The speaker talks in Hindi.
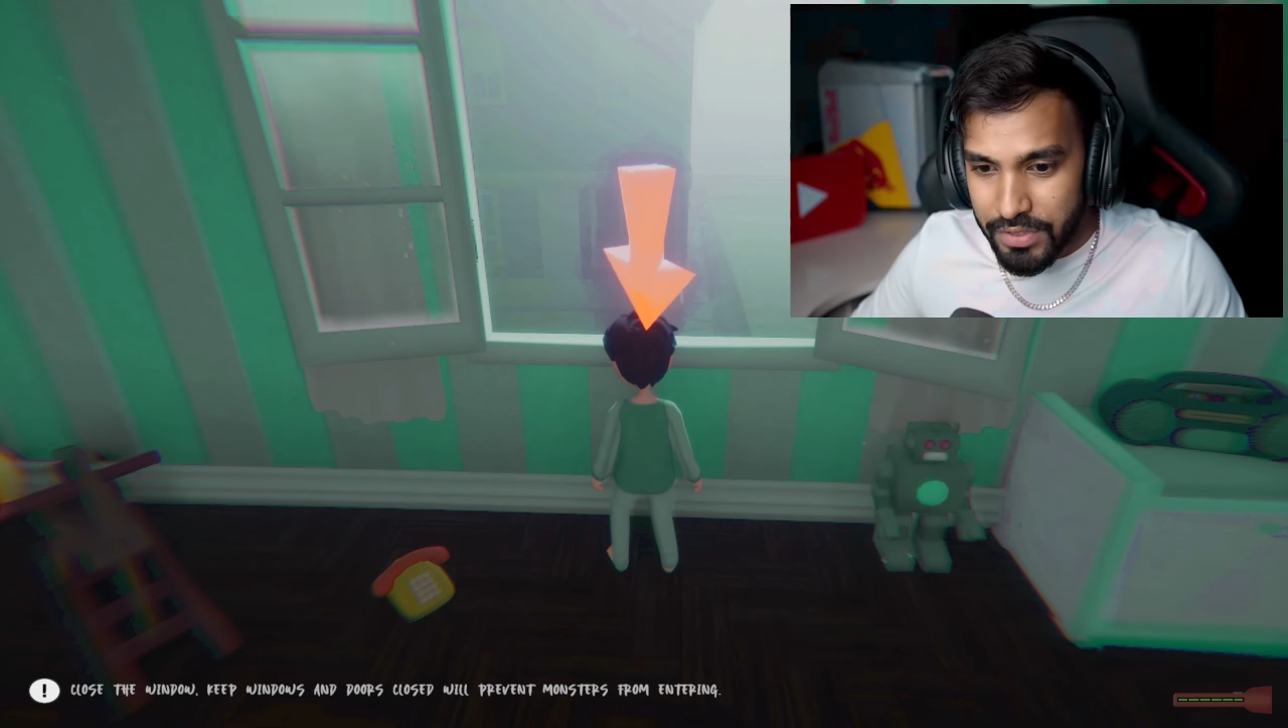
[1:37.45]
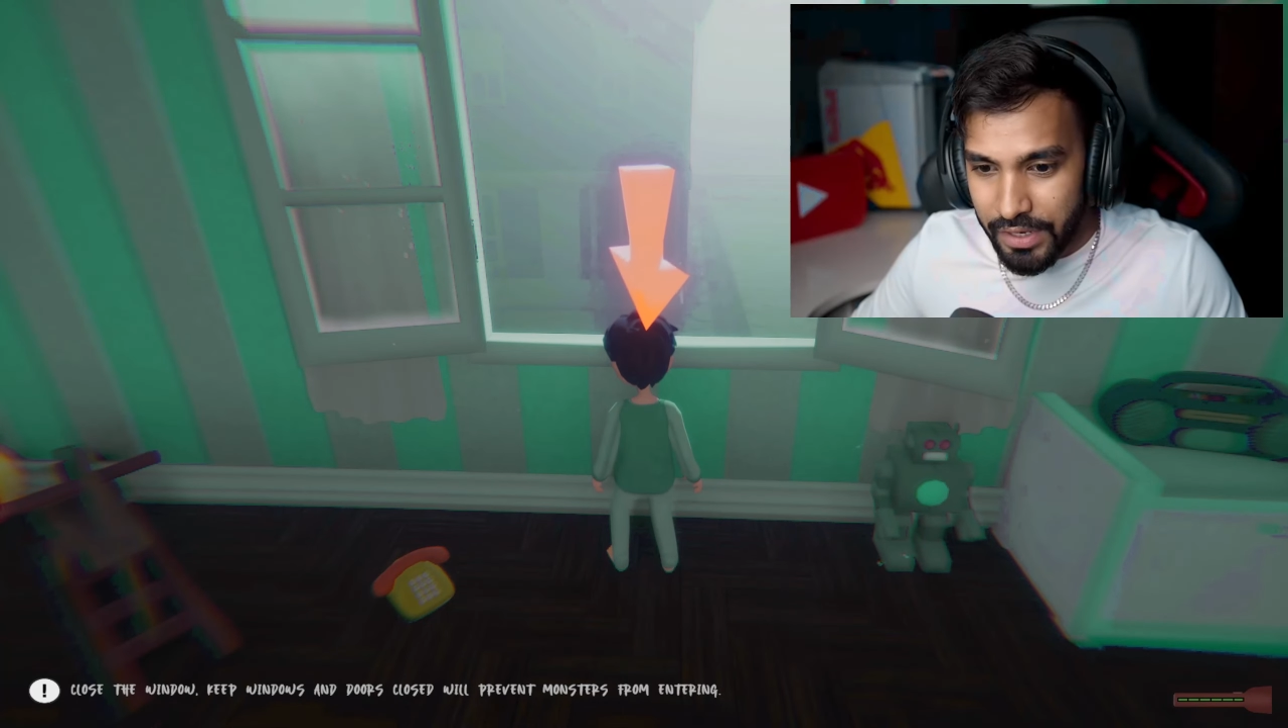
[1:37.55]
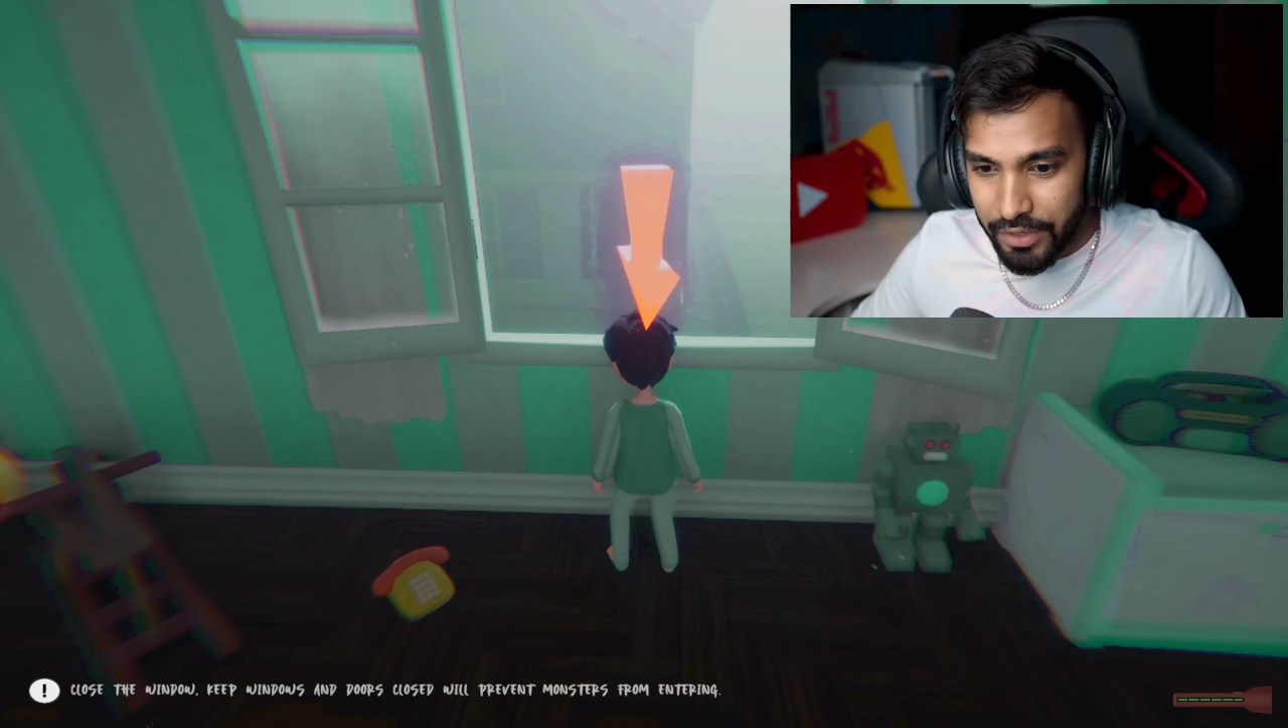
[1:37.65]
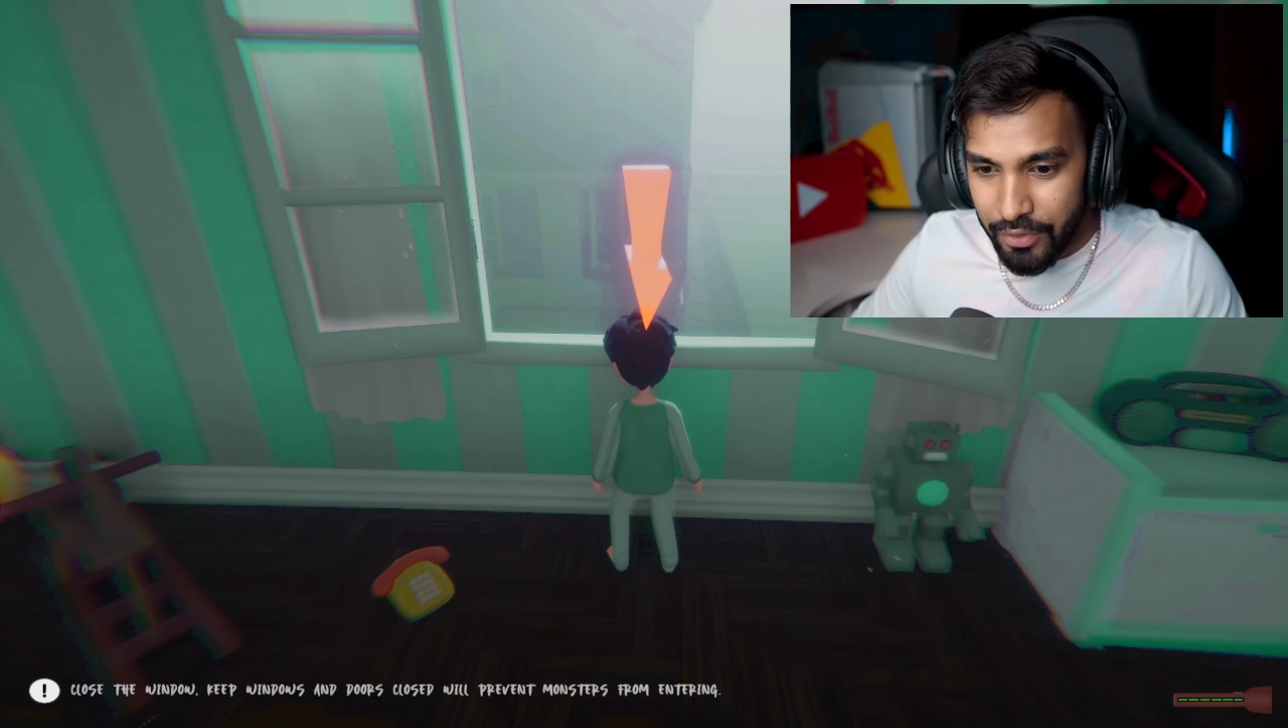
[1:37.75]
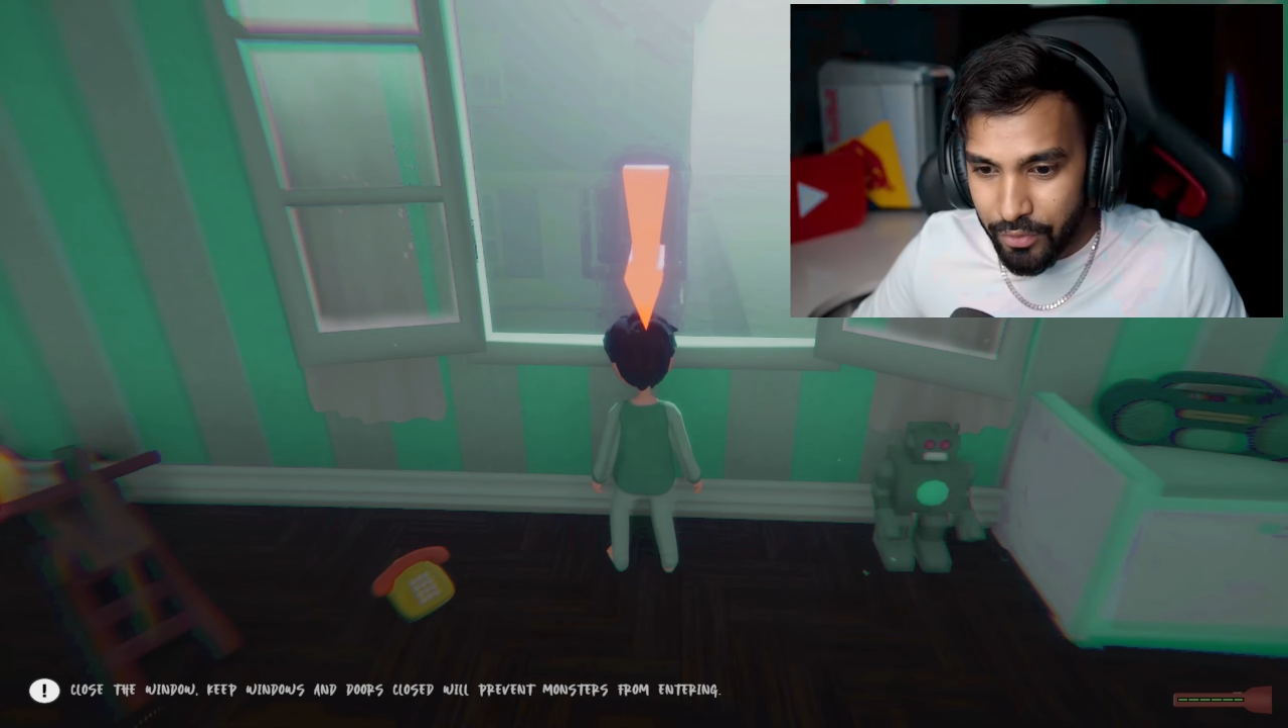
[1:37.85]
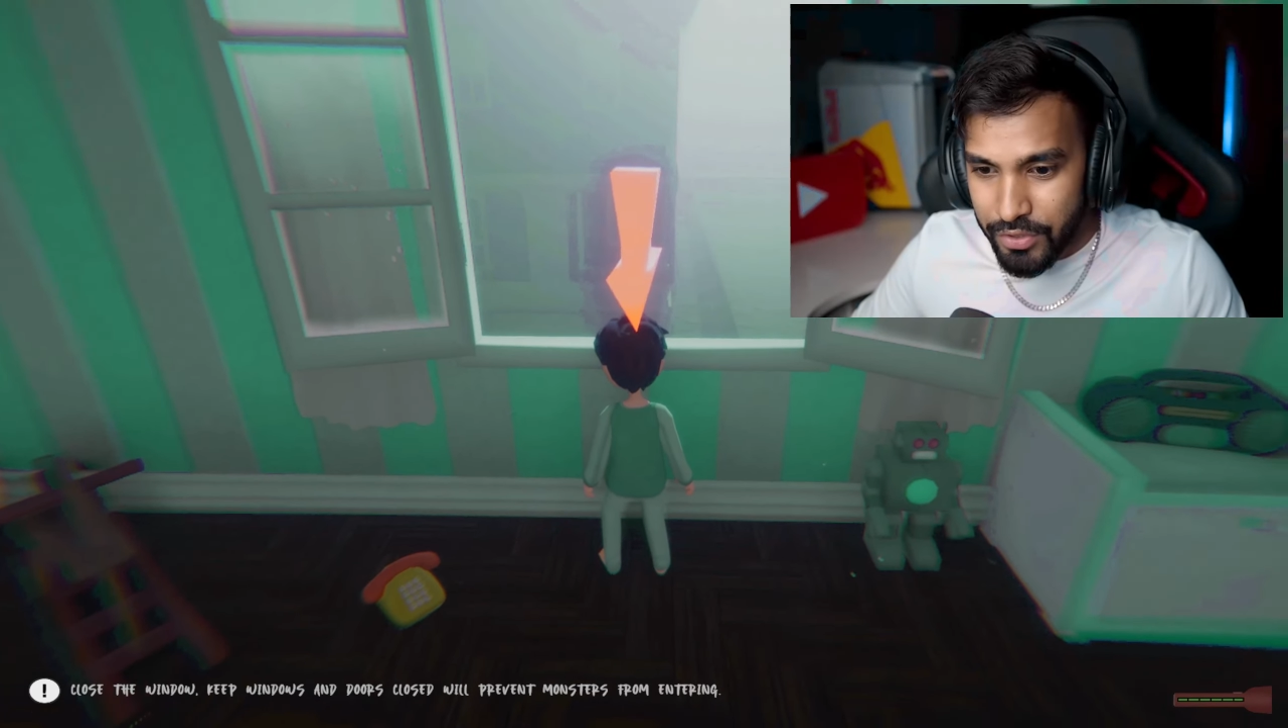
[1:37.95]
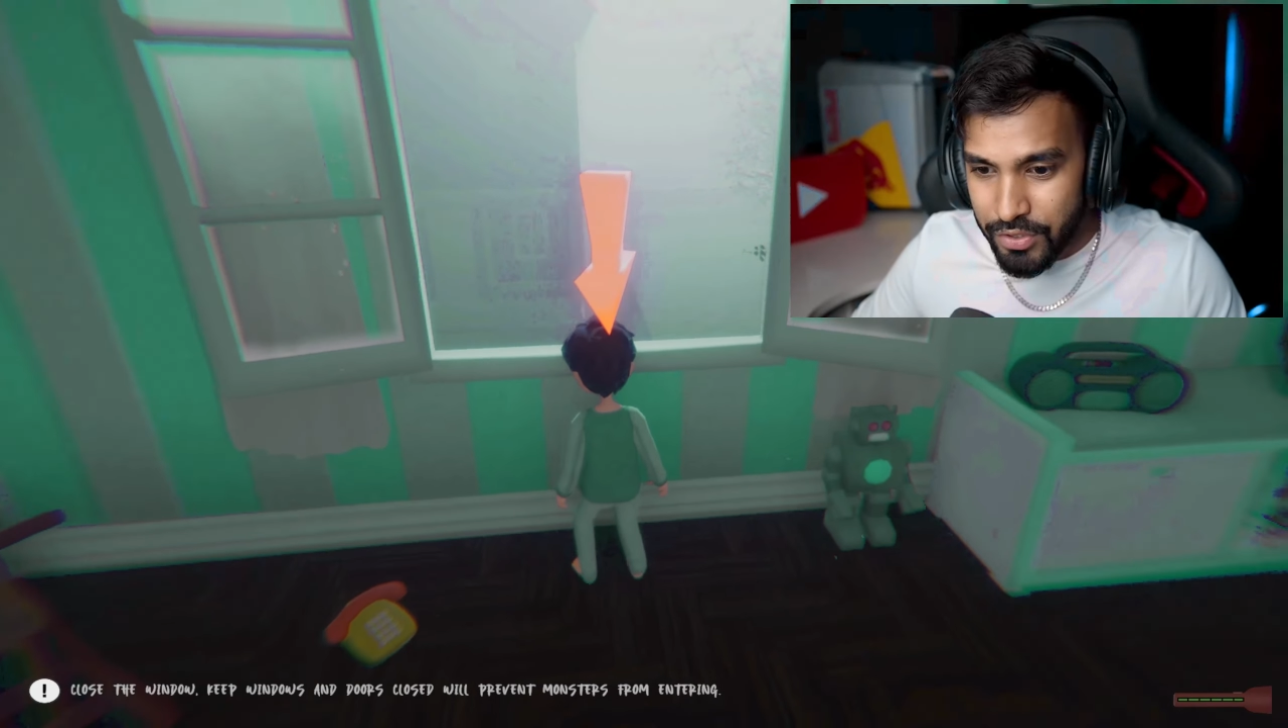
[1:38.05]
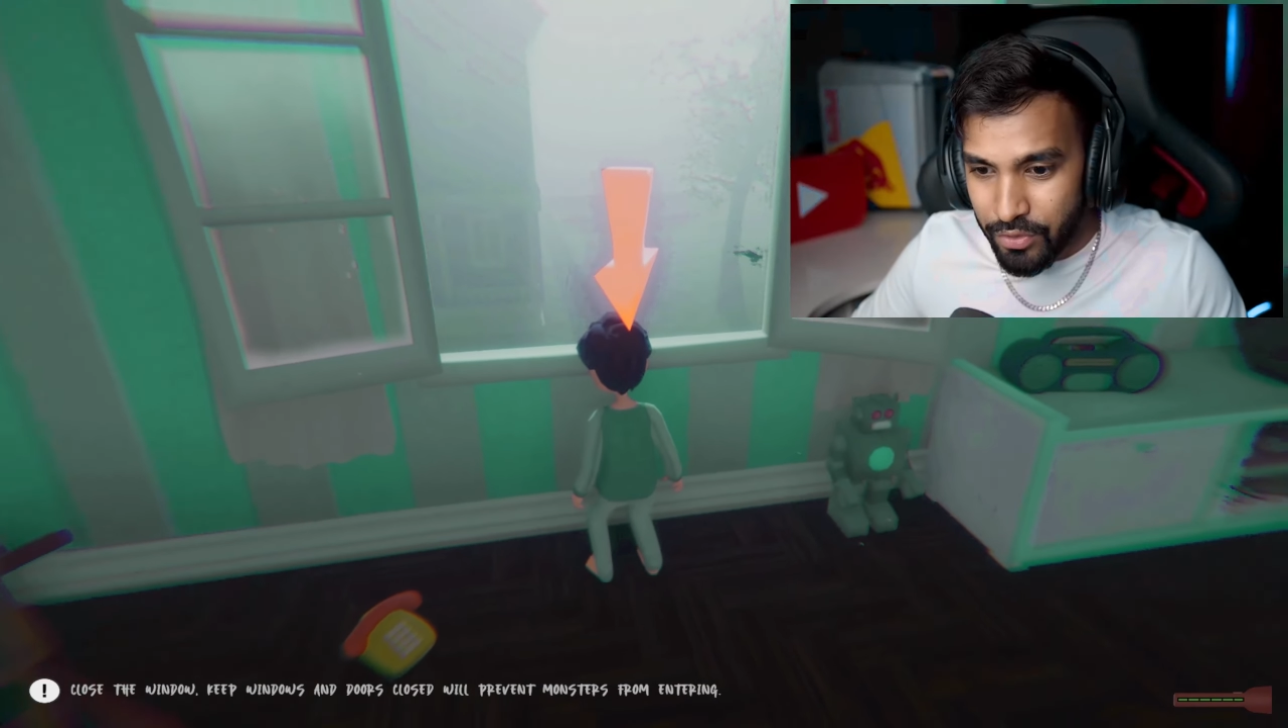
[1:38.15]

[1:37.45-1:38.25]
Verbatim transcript: एंड डोर्स